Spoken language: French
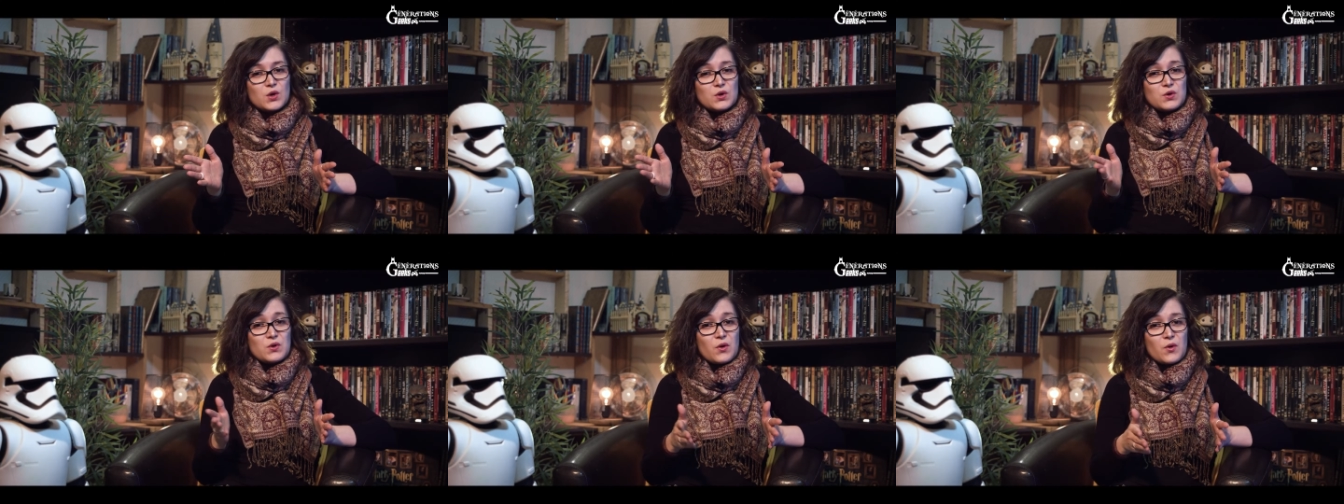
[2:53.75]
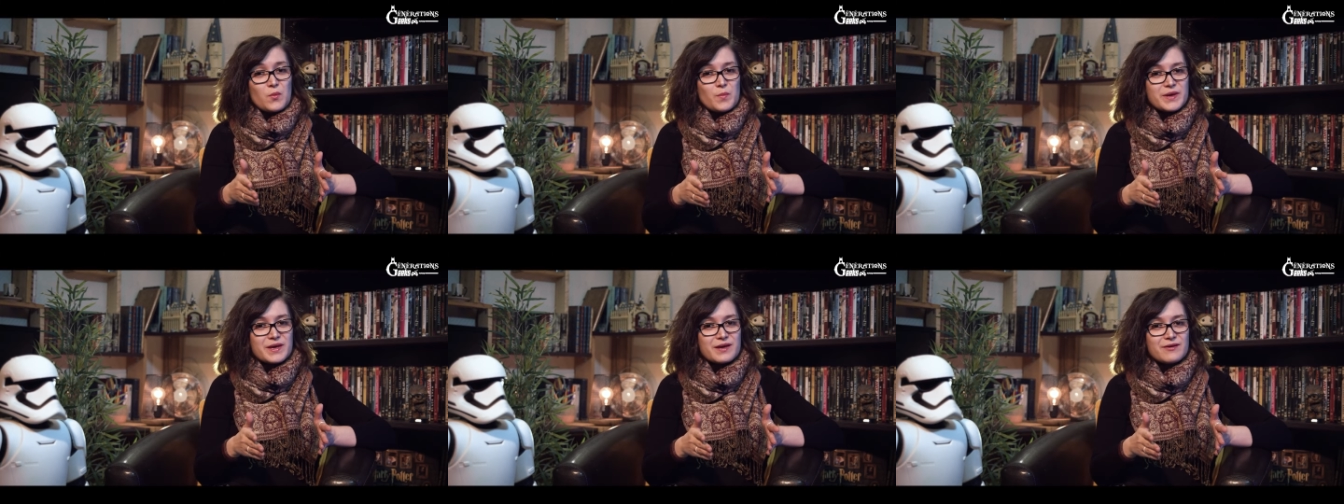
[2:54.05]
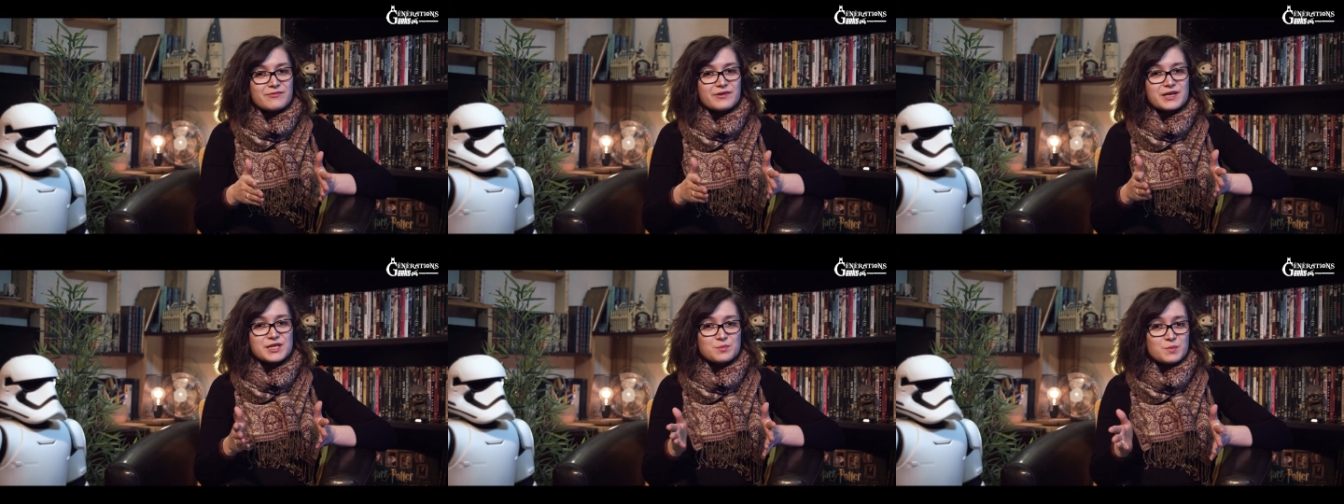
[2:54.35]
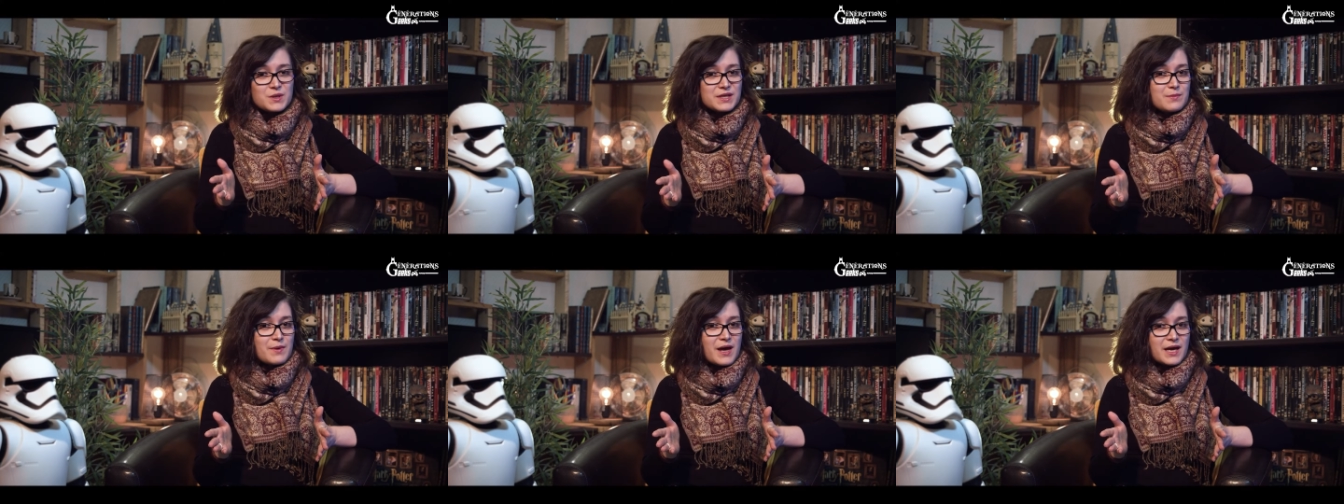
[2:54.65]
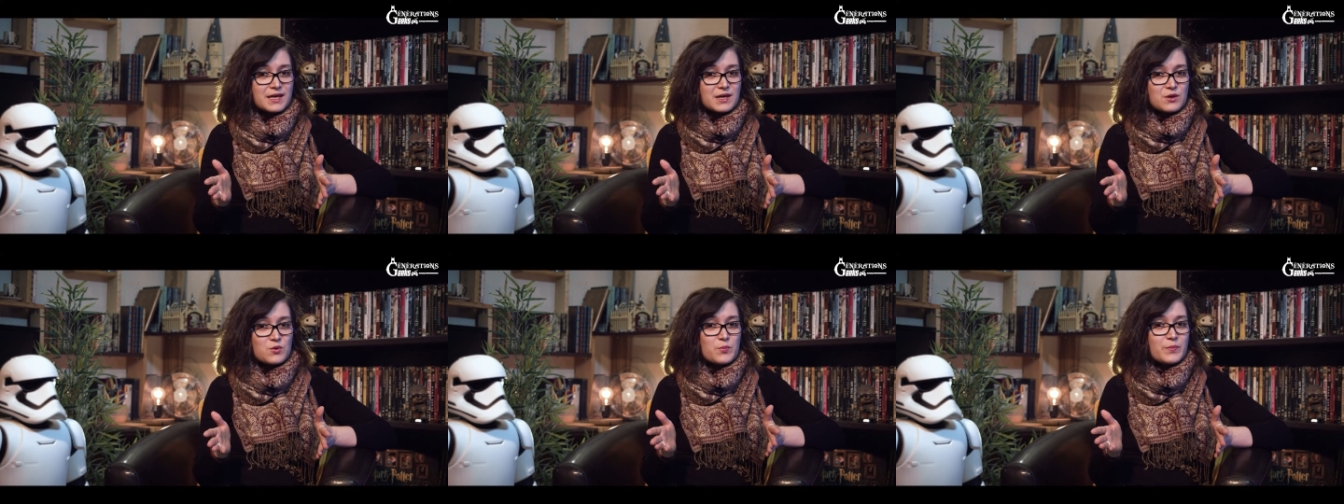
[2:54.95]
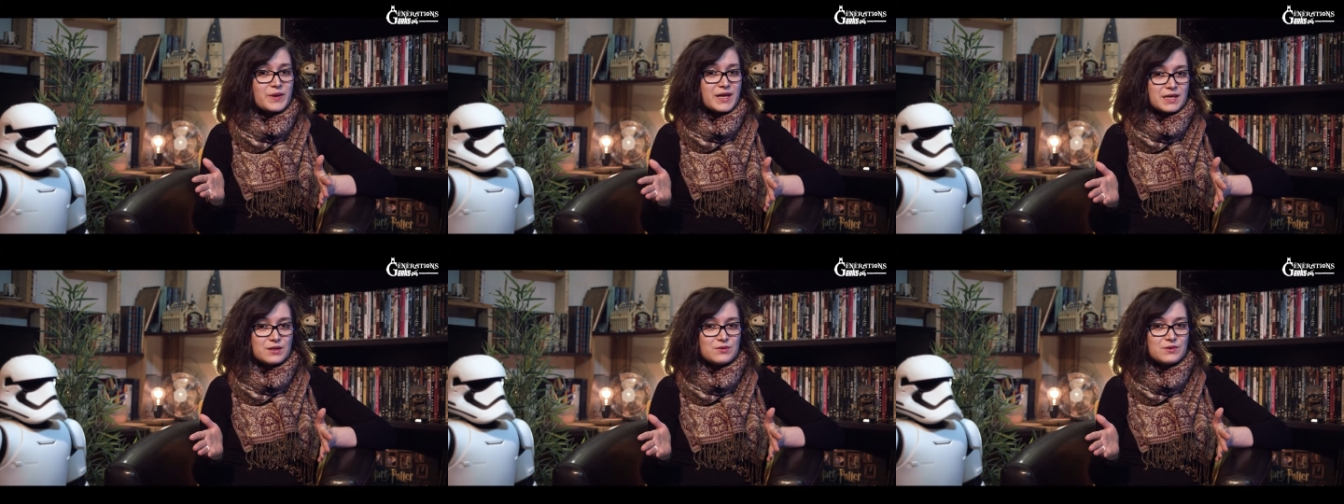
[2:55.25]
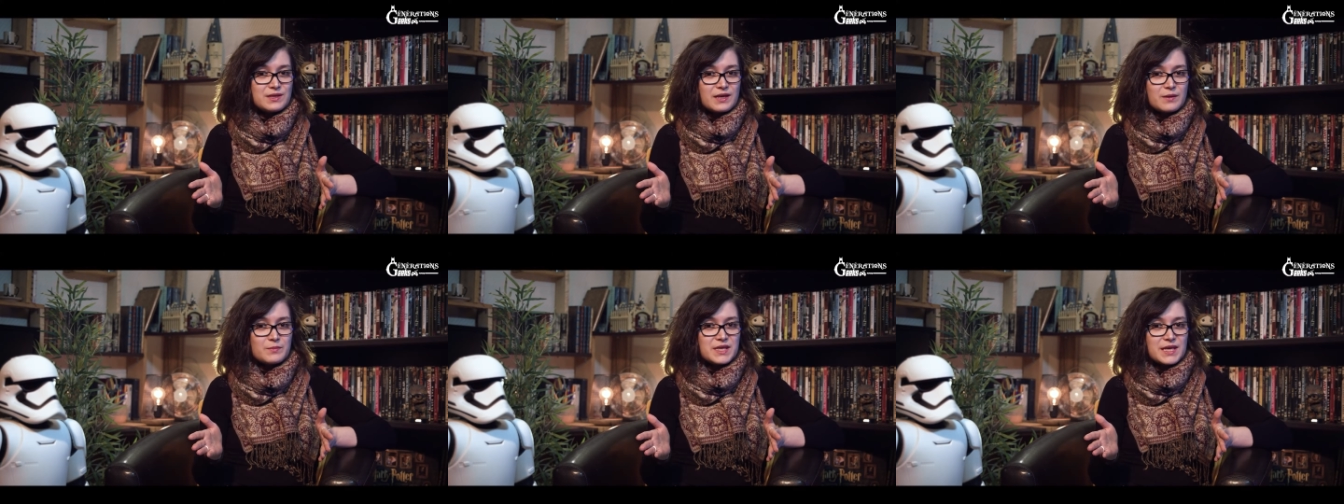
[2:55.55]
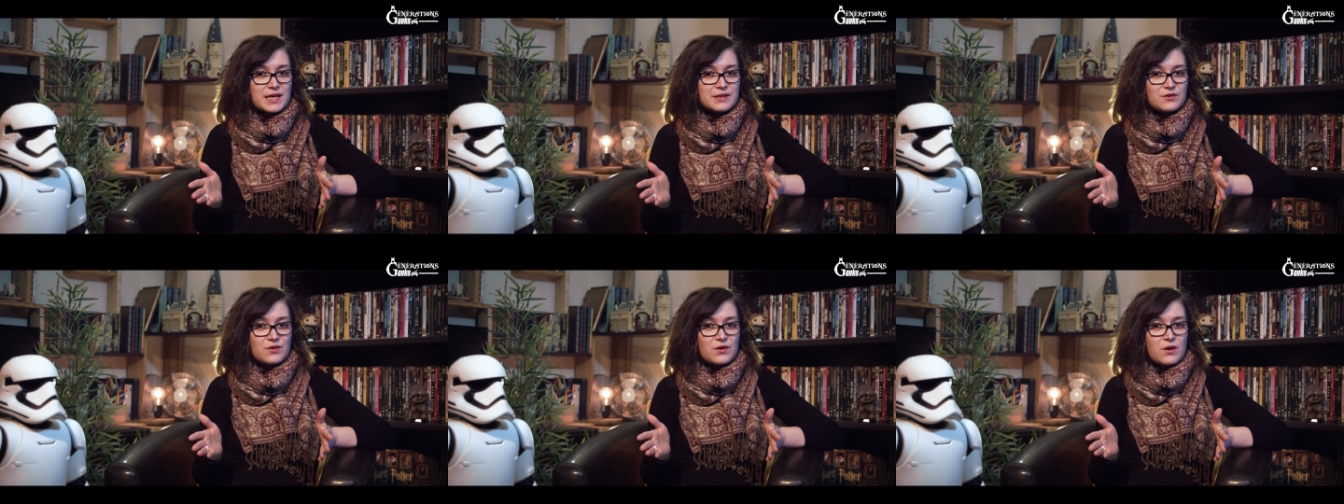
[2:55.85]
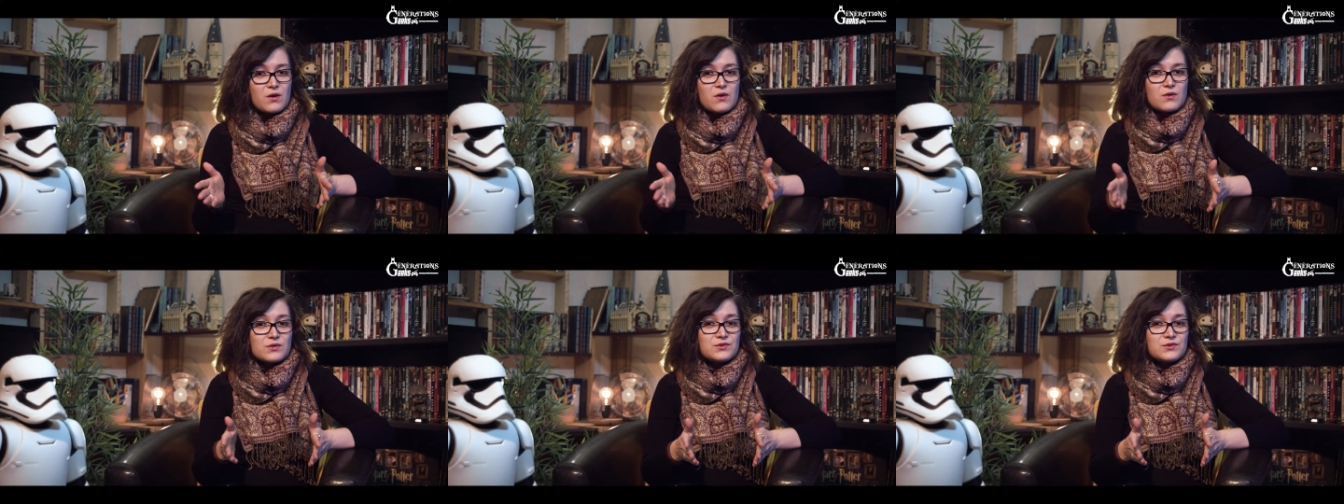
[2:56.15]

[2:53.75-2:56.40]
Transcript: l'Européen fraîchement débarqué au pays de Terminator